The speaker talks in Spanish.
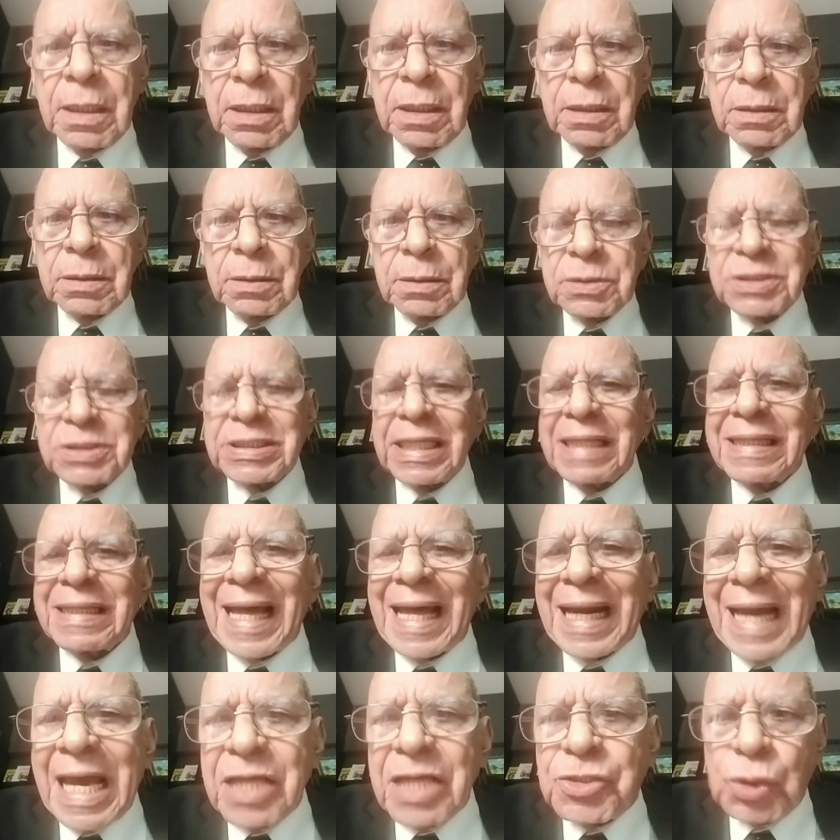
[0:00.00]
sin
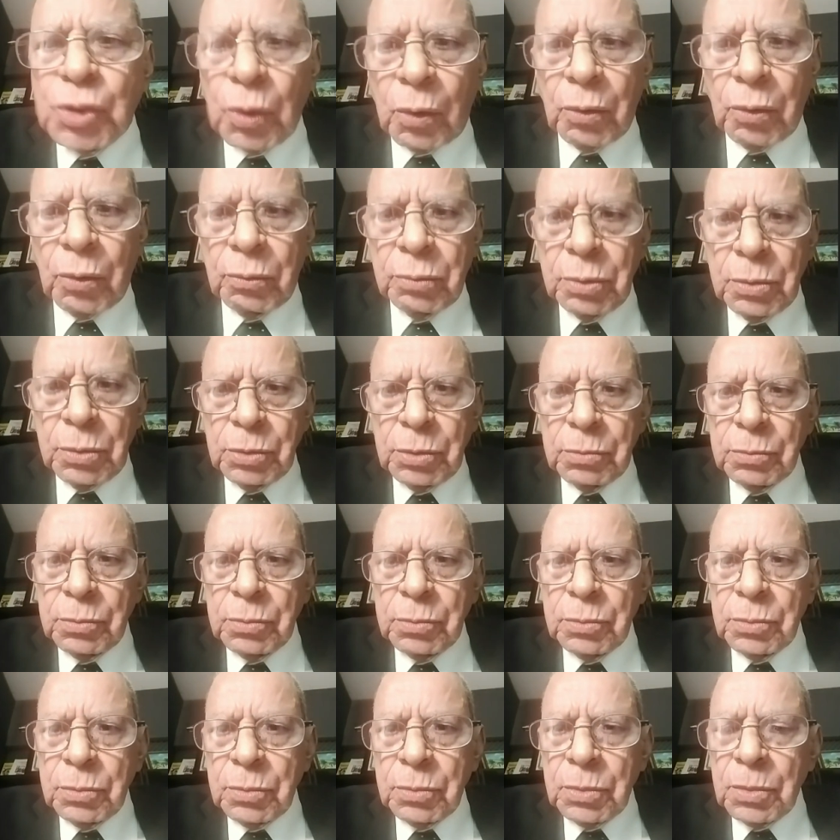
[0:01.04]
derecho.
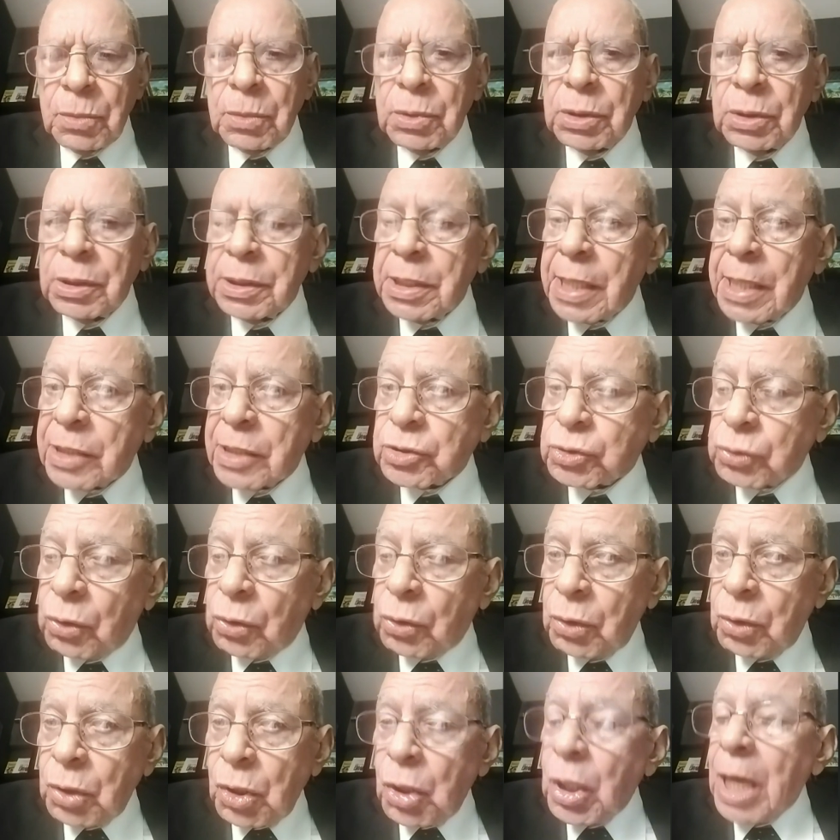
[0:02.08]
Y
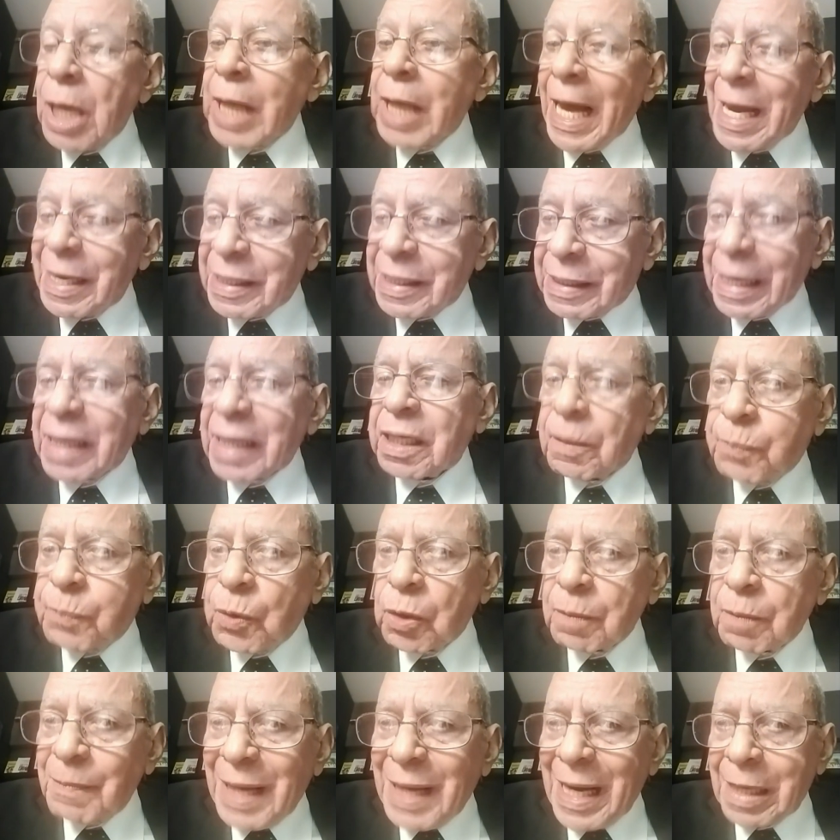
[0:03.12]
eso hay que
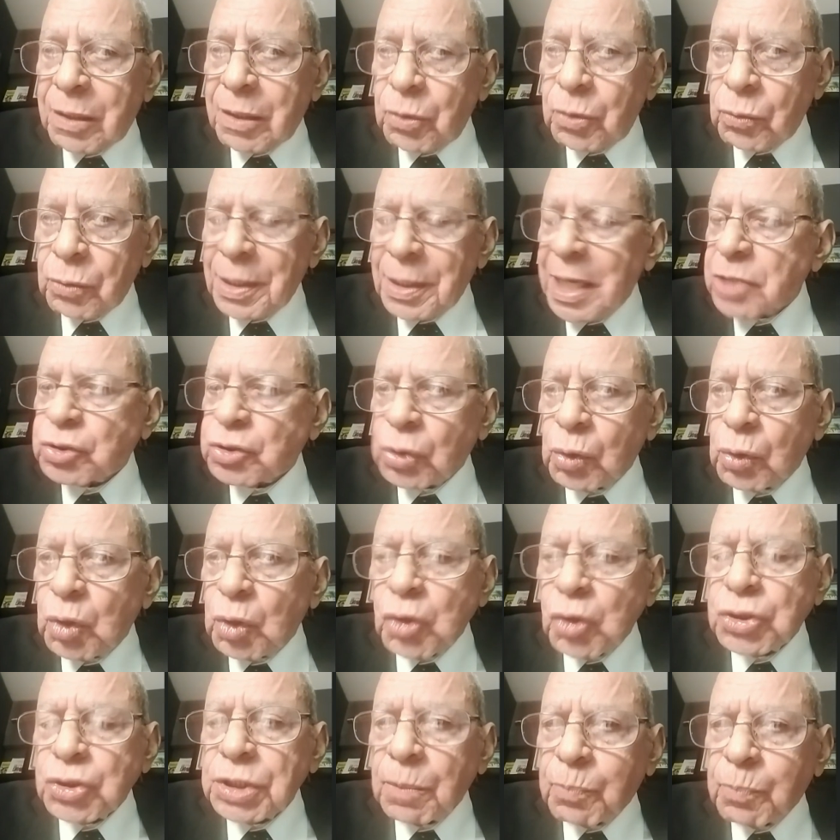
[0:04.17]
reformarlo. Eso
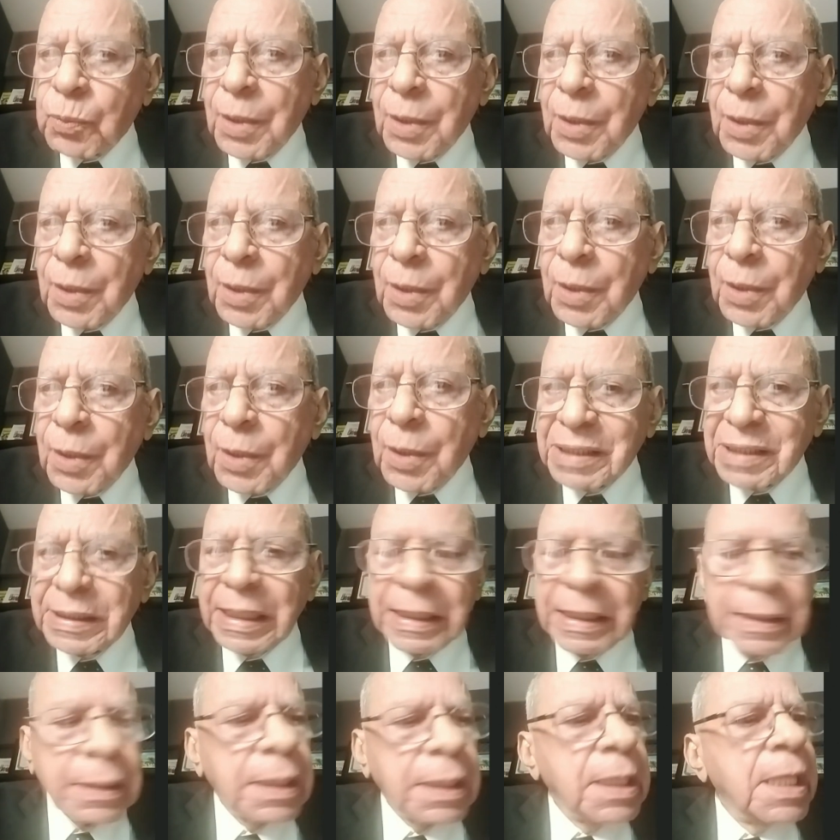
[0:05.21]
no se puede
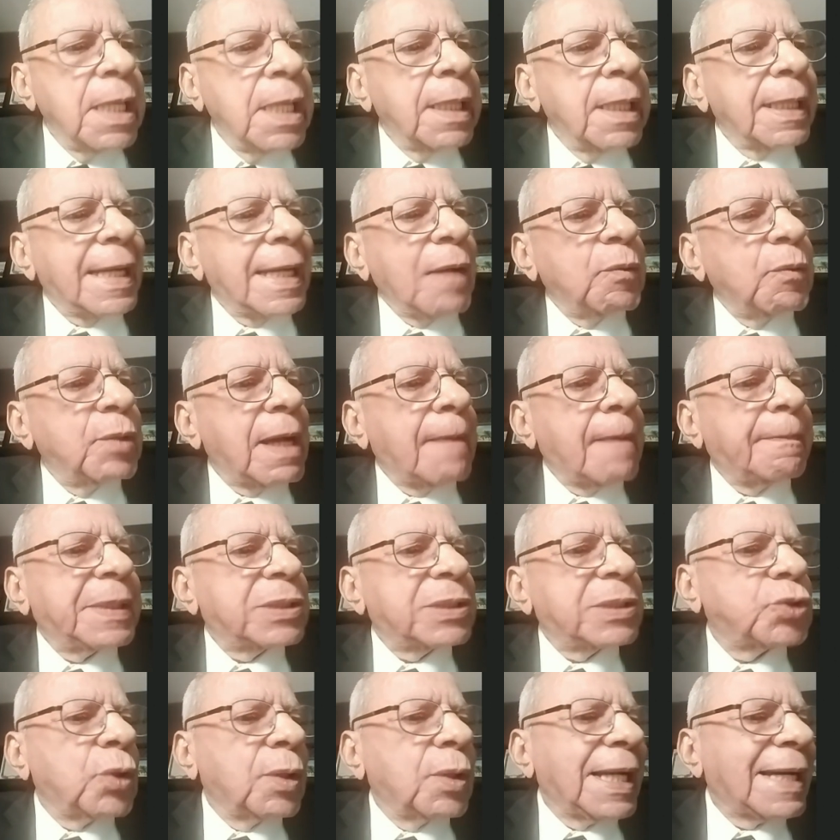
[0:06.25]
permitir que una
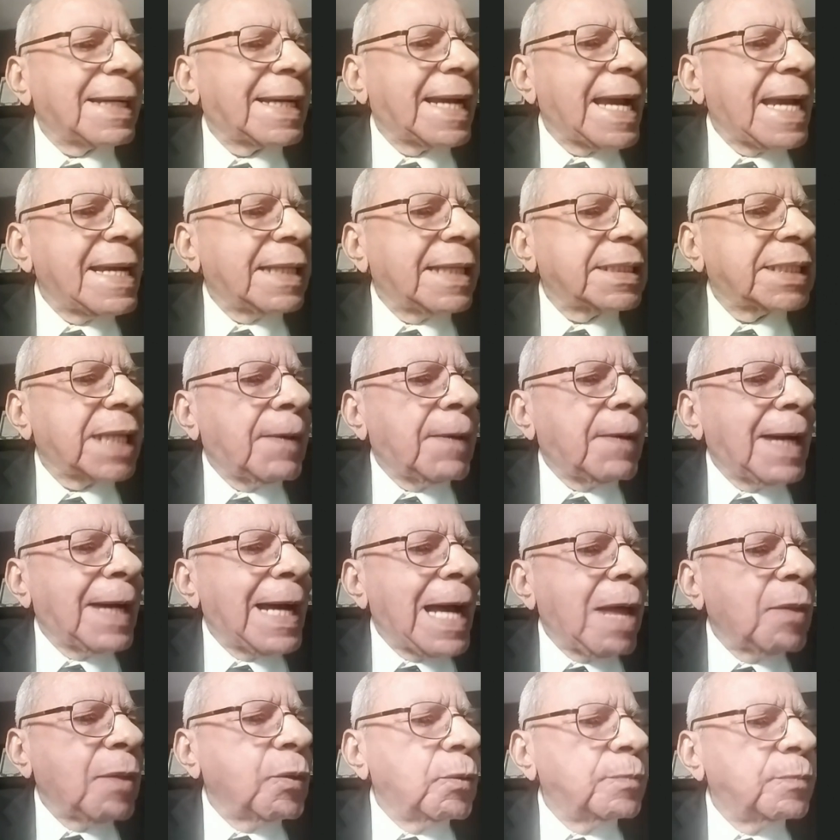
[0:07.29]
persona que haya trabajado,